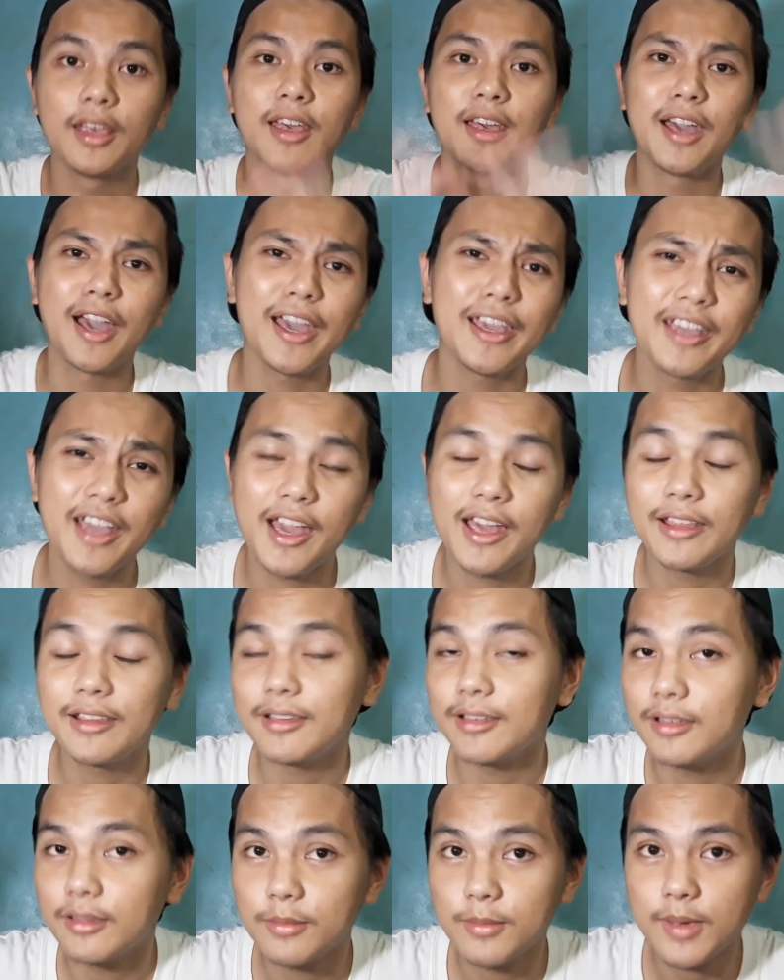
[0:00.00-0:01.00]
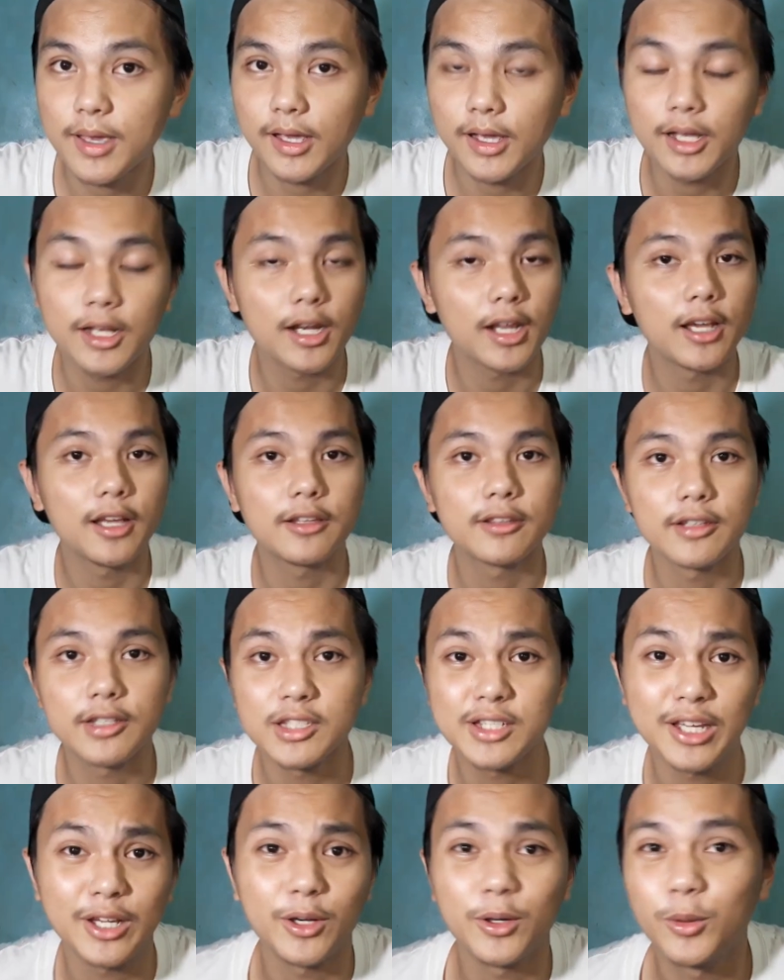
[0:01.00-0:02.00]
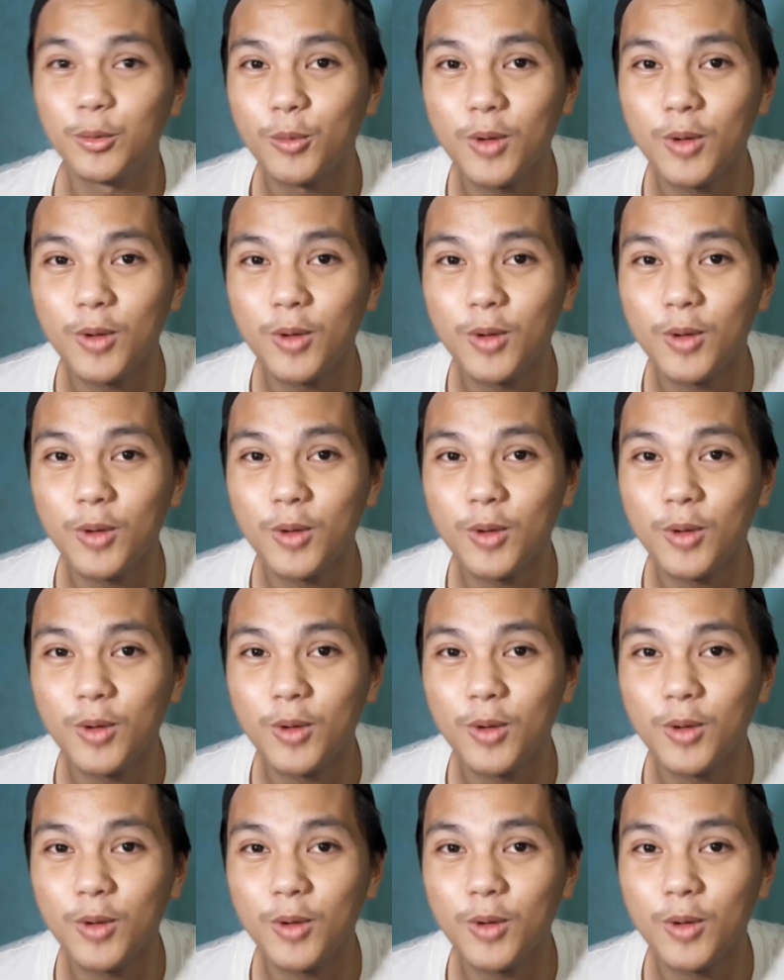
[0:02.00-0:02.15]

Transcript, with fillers: Hi guys, it's me again, Agas and Dragon.